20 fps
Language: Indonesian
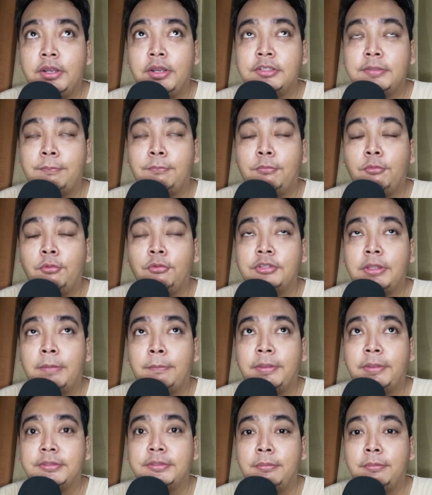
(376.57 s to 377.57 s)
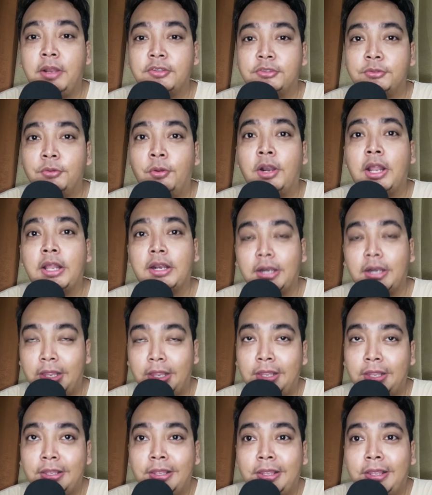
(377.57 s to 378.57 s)
10 sampai 11 dolar lah
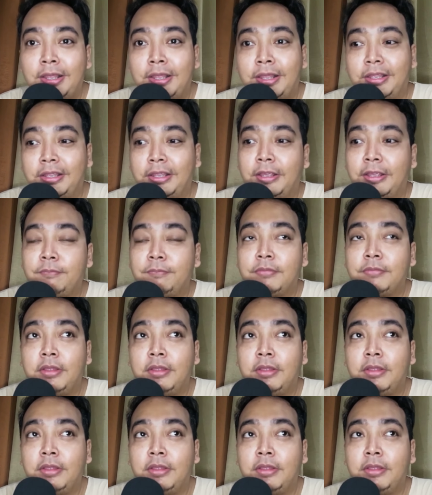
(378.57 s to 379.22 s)
ya.